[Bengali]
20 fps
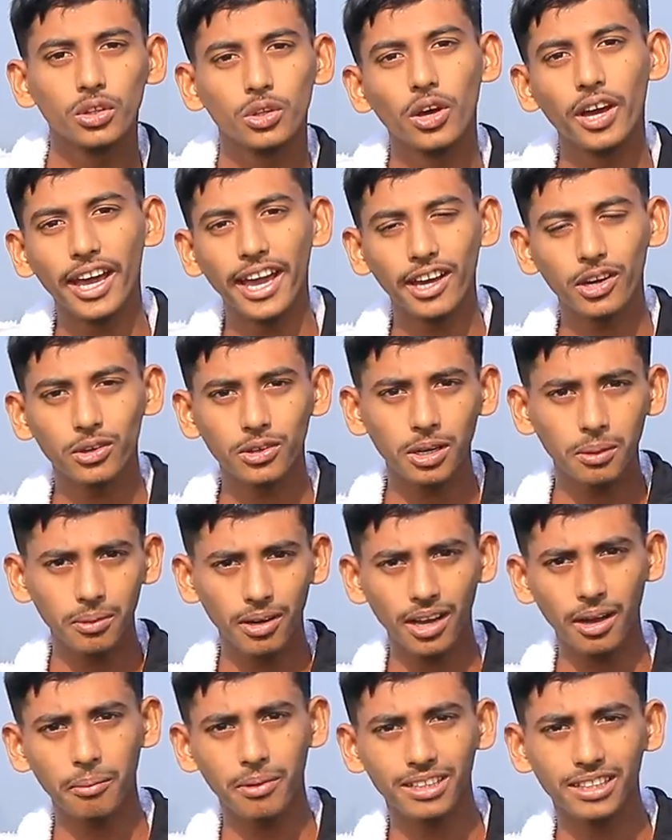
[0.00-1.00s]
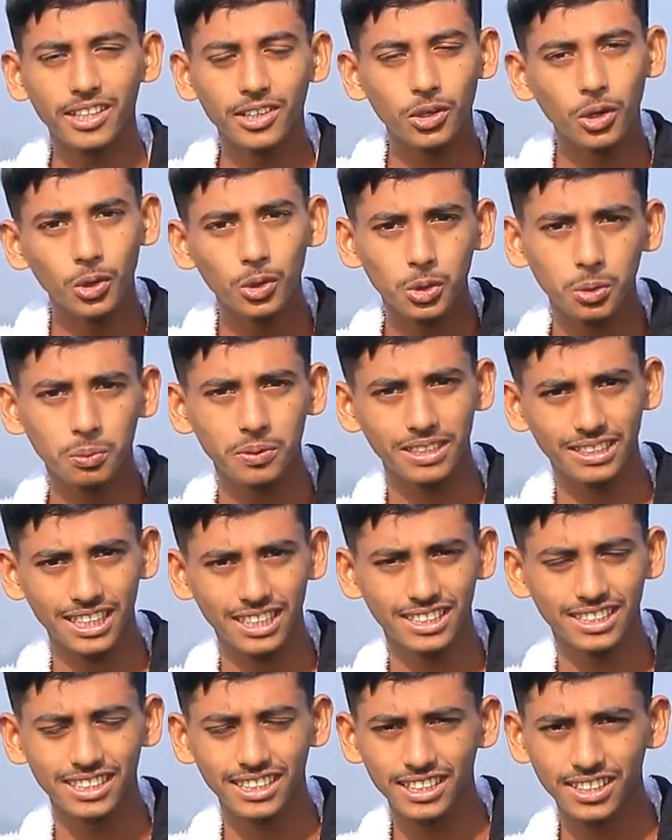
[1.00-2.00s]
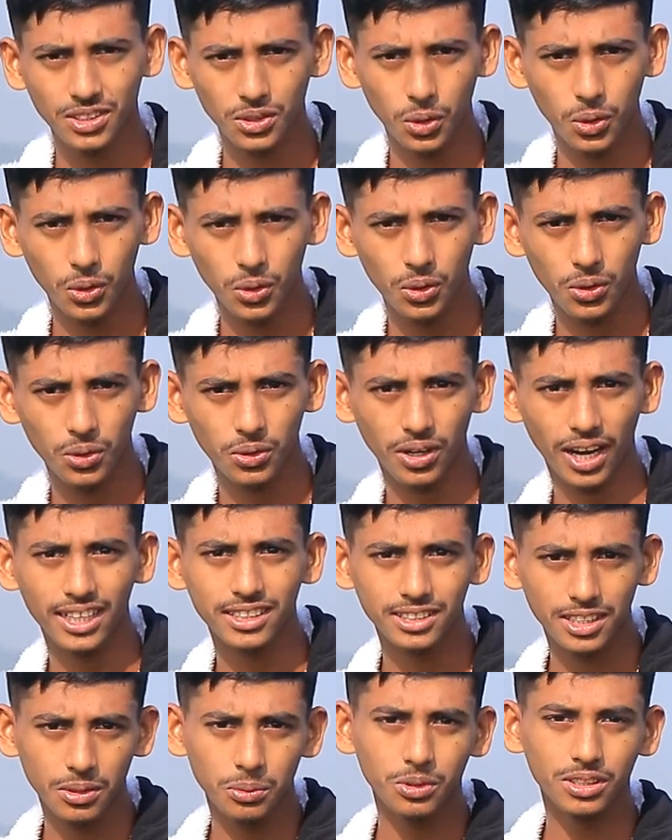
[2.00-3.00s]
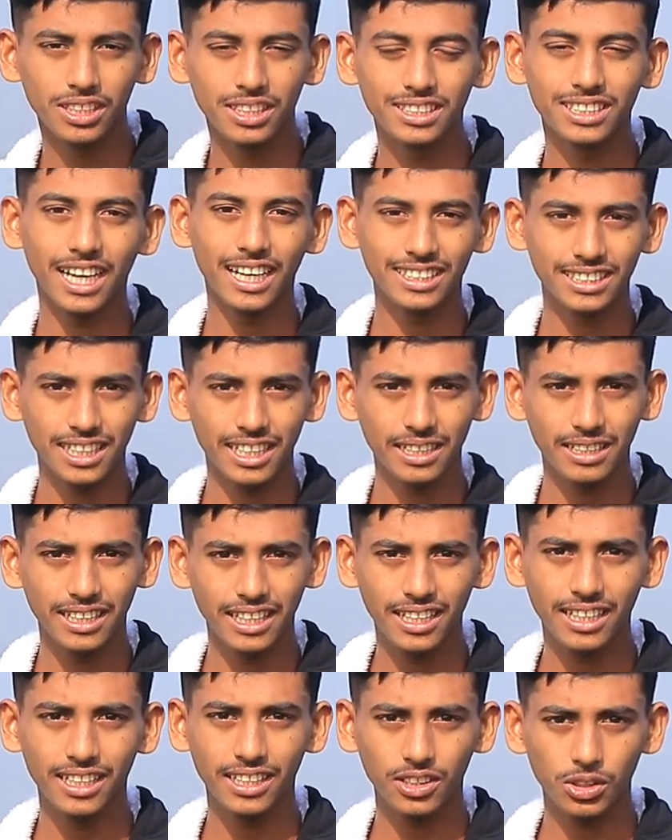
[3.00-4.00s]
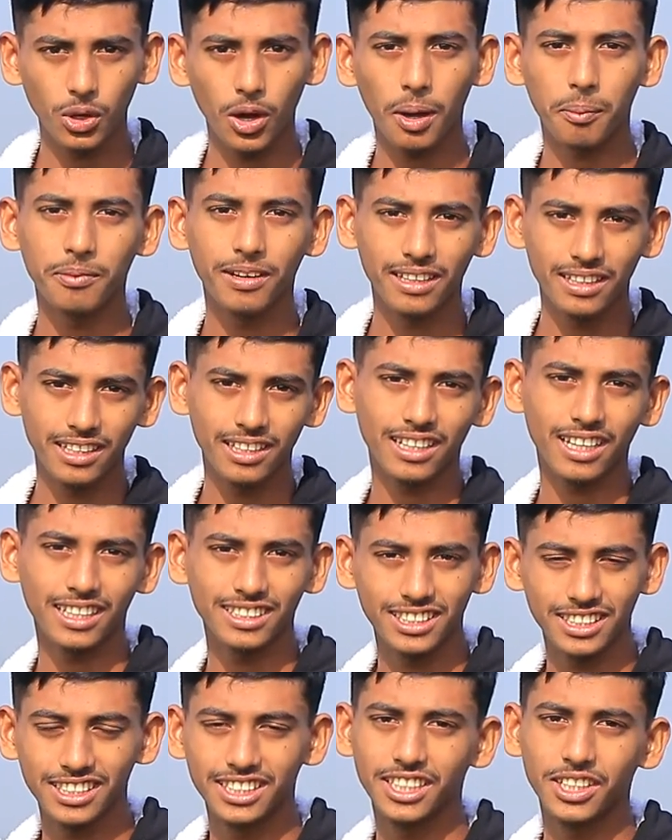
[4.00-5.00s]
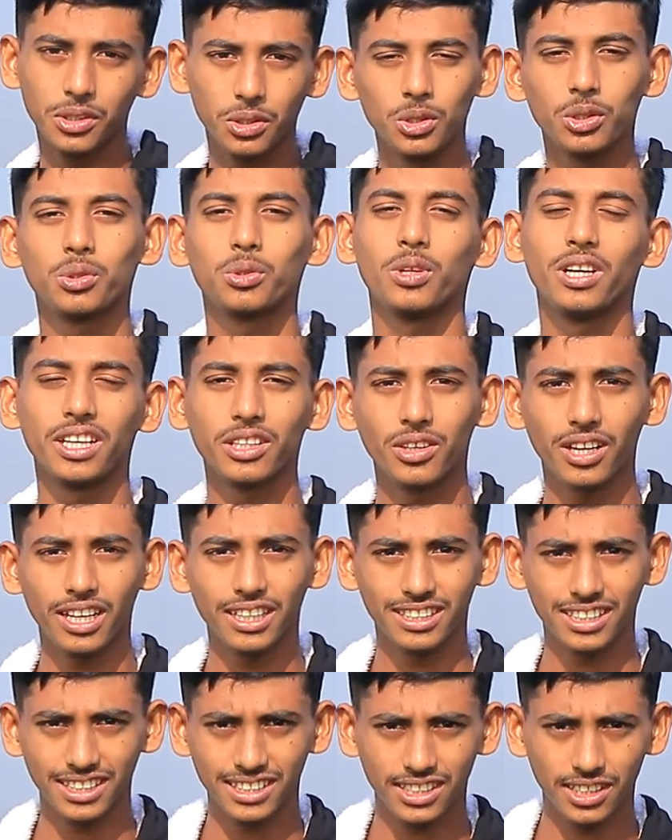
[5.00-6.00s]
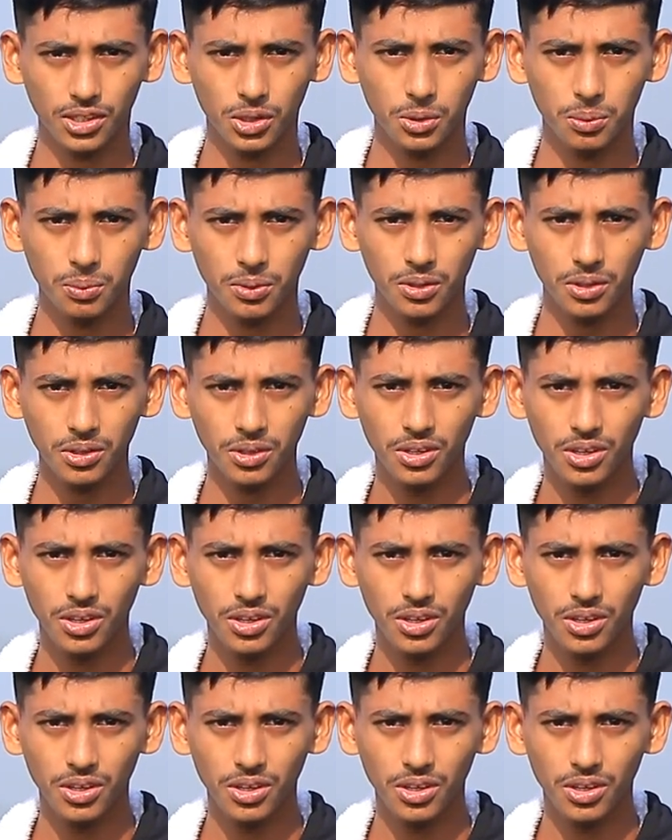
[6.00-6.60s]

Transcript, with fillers: তো এখন আমরা আমাদের গন্তব্যে যাচ্ছি তো রাস্তার মধ্যে যা যা দেখি তো আপনাদের কাছে সেগুলো তুলে ধরার চেষ্টা করব